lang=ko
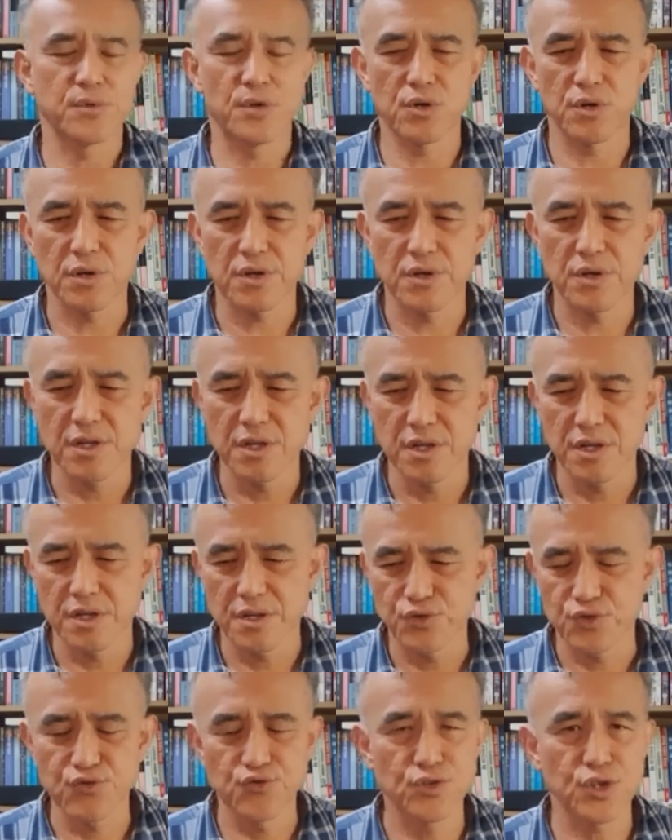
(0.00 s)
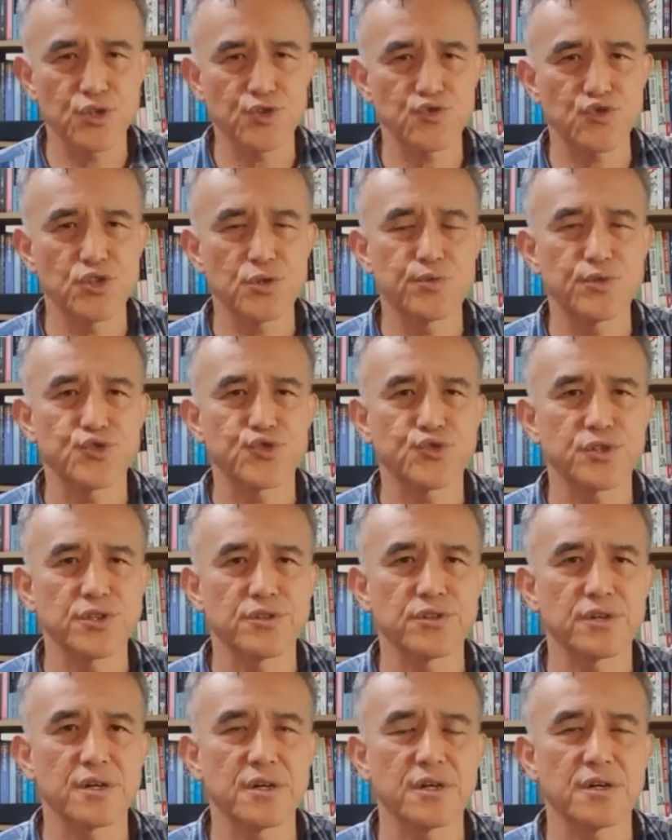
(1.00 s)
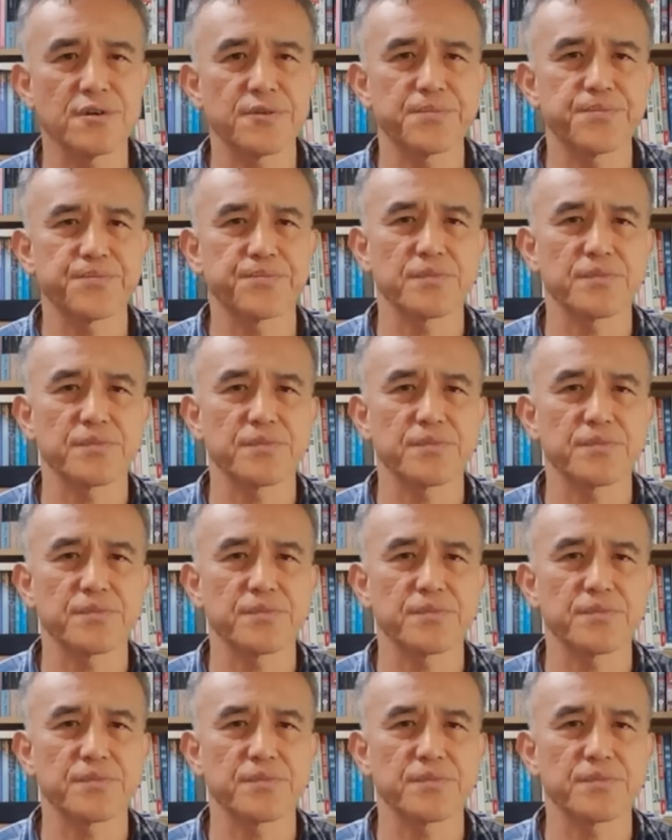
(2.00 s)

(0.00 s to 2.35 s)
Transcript: 뭐 중국이 수입을 줄이거나